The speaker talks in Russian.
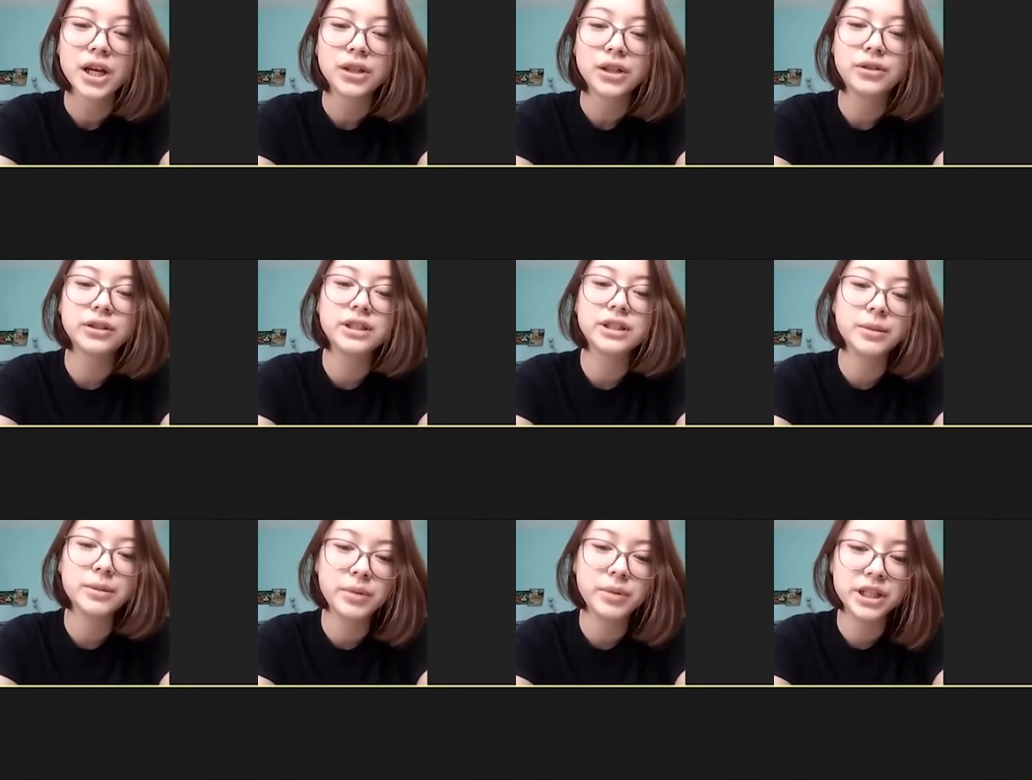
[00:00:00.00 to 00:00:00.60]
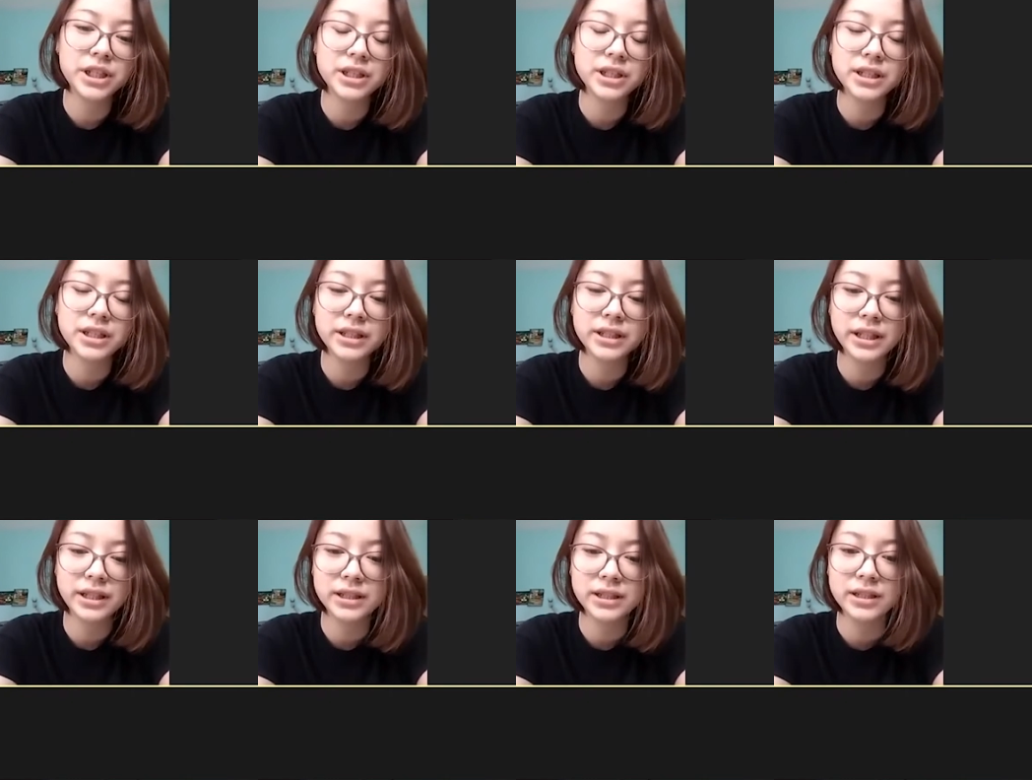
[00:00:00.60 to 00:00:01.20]
То есть, опять же,
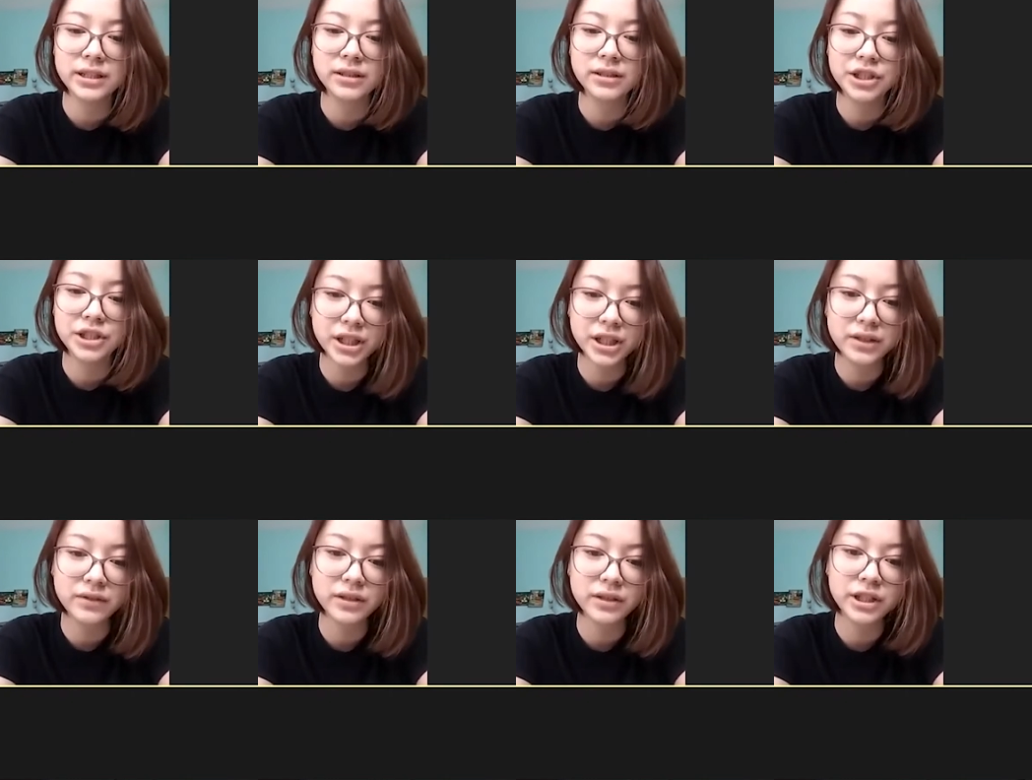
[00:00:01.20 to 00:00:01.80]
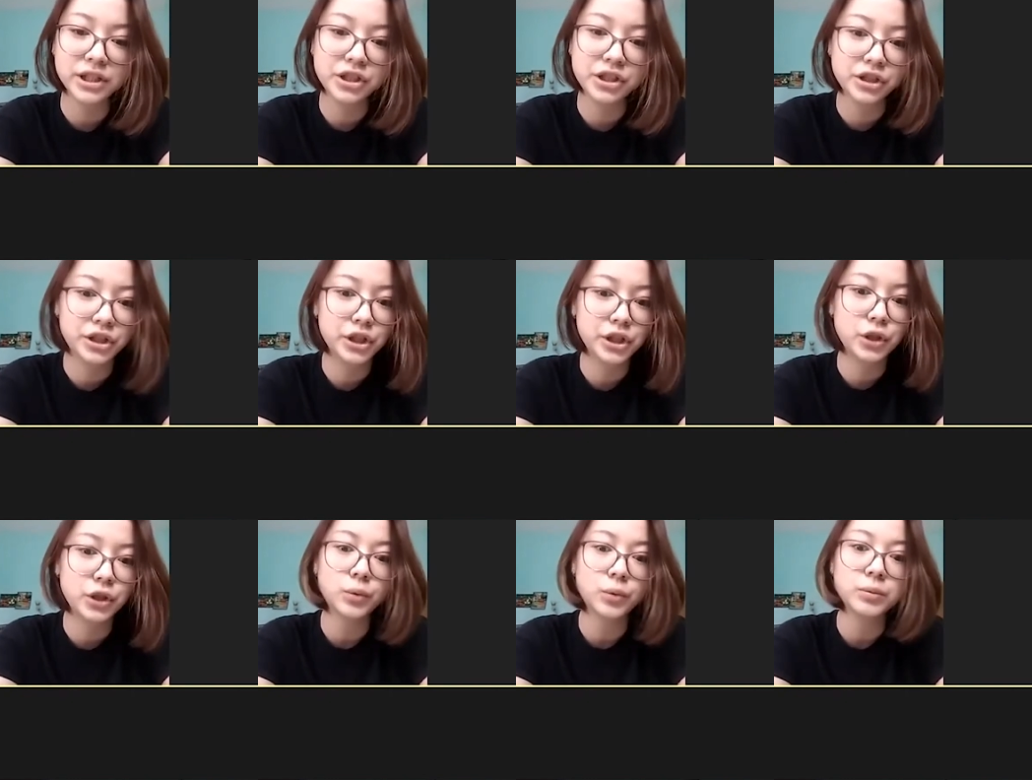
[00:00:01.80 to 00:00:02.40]
нас ездило четверо, и
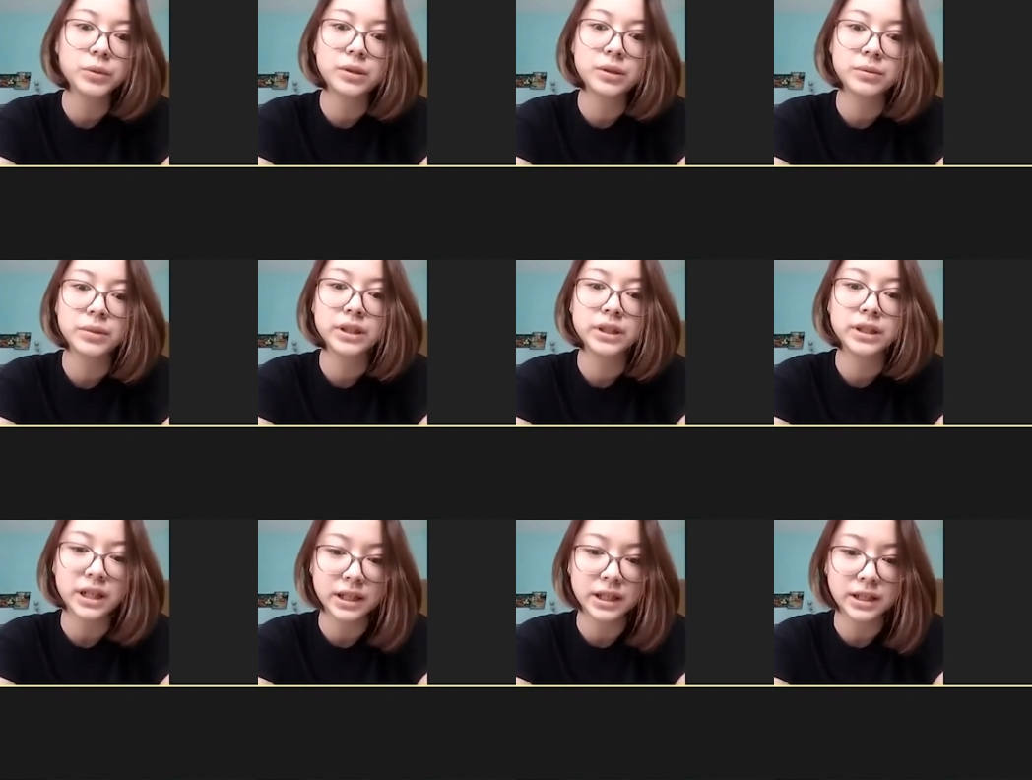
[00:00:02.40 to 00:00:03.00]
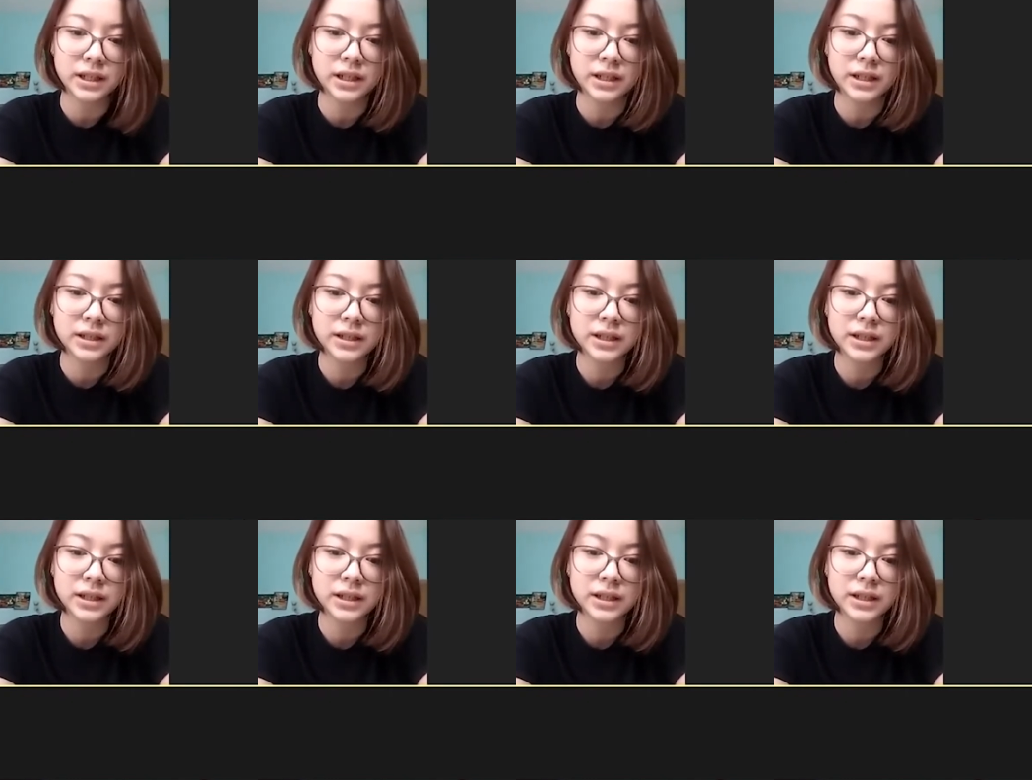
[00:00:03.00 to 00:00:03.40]
четыре комнаты мы заняли.